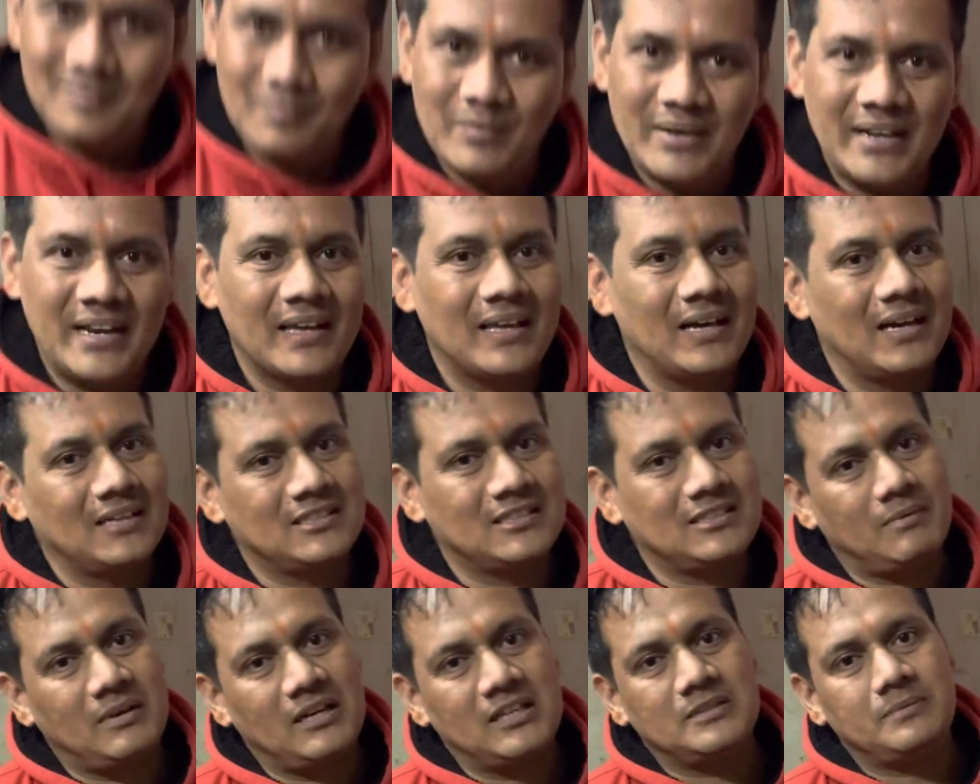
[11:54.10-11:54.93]
मैंने क्या क्या
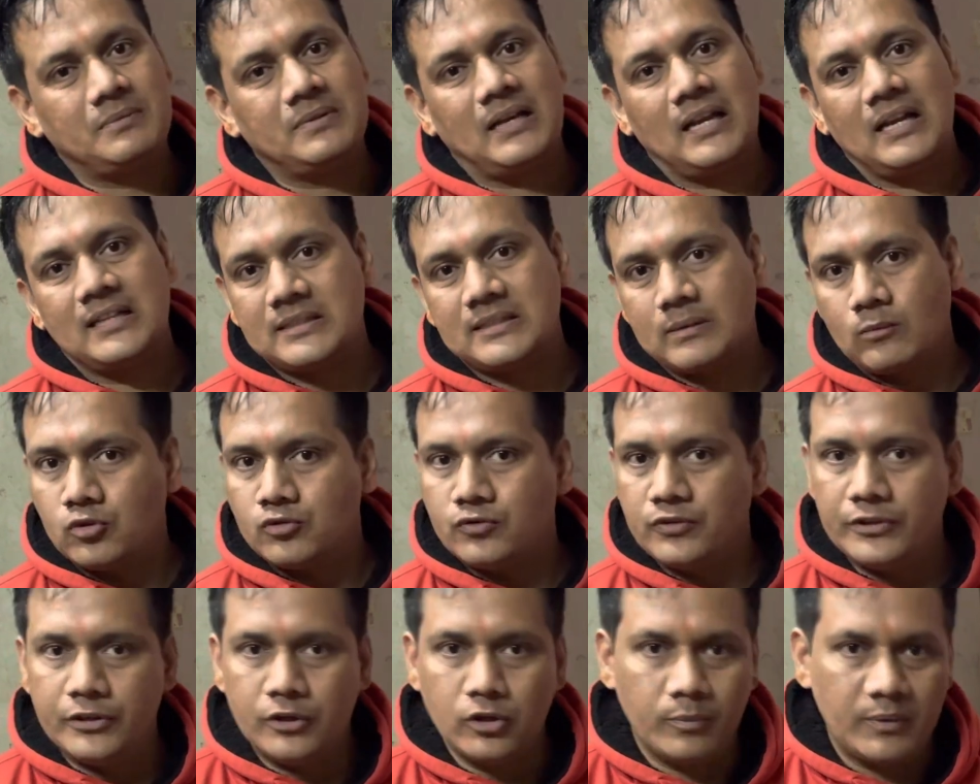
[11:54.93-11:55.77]
सामान इसमें डाला सब कुछ
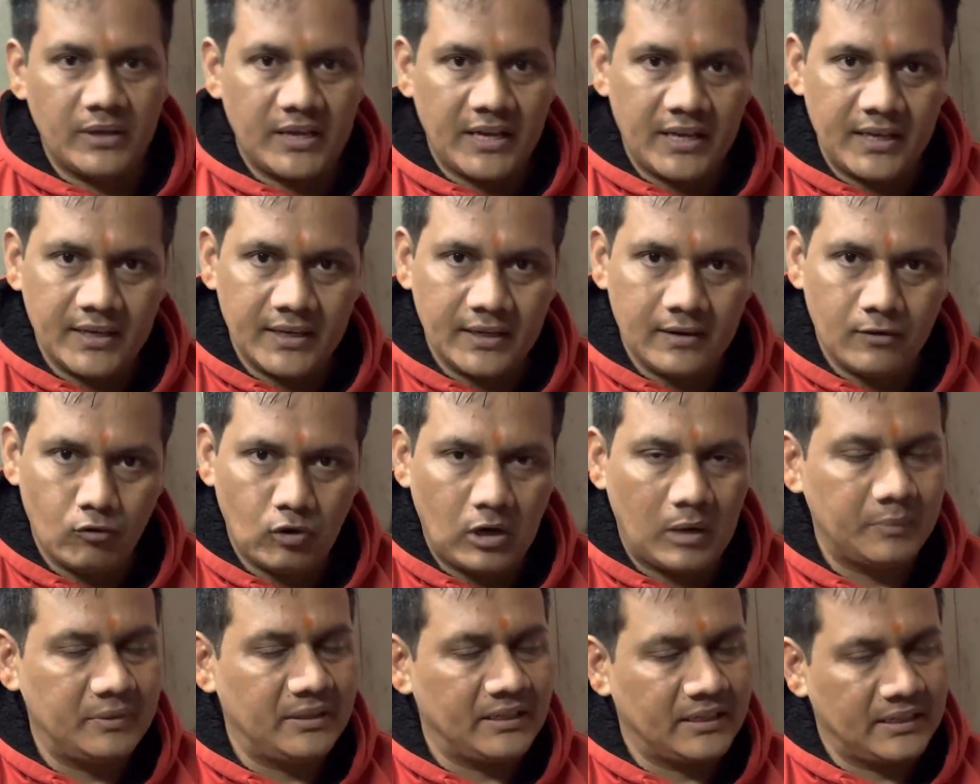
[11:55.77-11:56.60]
वीडियो में है ही है वो
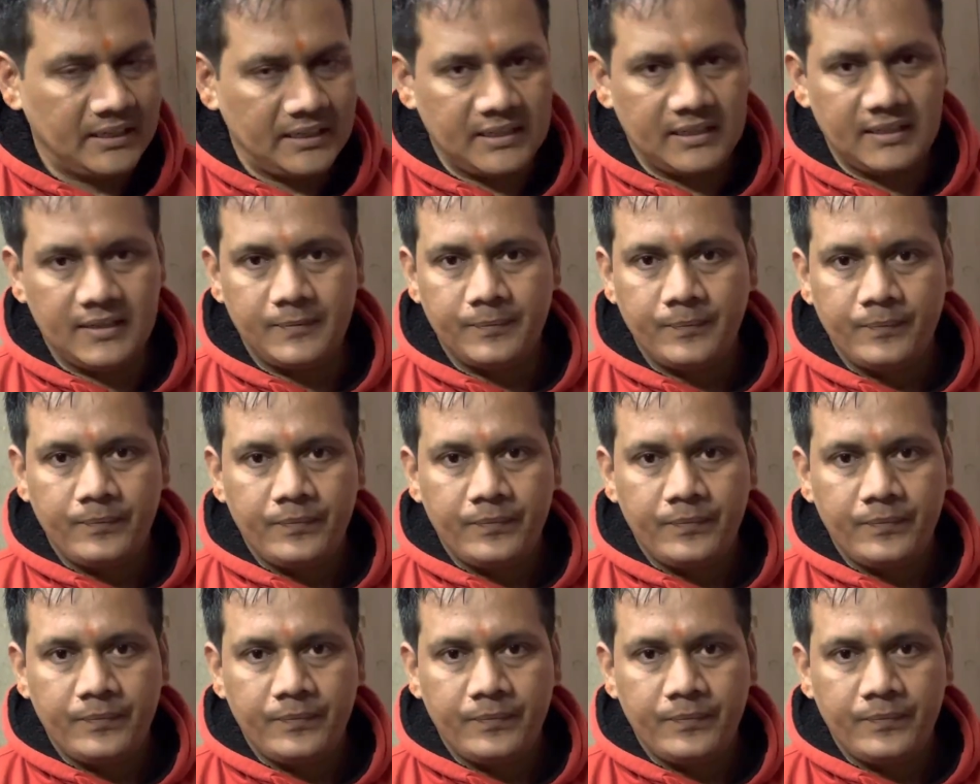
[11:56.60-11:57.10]
आप देख लेंगे